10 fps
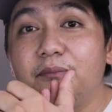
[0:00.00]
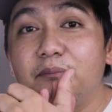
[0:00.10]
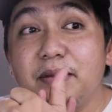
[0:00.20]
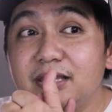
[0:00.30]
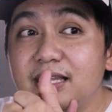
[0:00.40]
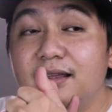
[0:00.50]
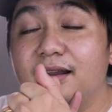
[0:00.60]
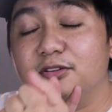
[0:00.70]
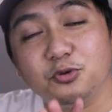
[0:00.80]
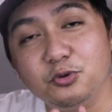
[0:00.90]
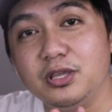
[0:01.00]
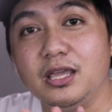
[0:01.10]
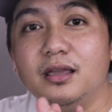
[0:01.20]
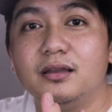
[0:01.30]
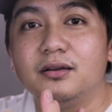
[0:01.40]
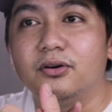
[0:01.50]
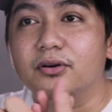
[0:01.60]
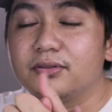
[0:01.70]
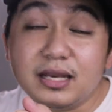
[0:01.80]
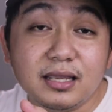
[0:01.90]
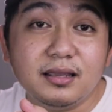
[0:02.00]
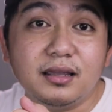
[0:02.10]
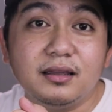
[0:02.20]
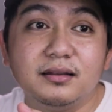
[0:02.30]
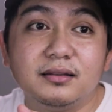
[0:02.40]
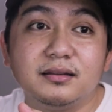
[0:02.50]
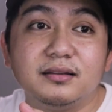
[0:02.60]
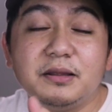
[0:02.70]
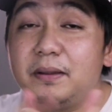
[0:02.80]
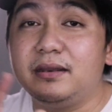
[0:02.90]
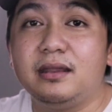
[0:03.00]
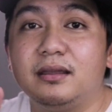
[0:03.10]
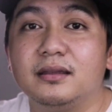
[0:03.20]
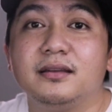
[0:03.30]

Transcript: may matitirang 2 gb or 3 gb depende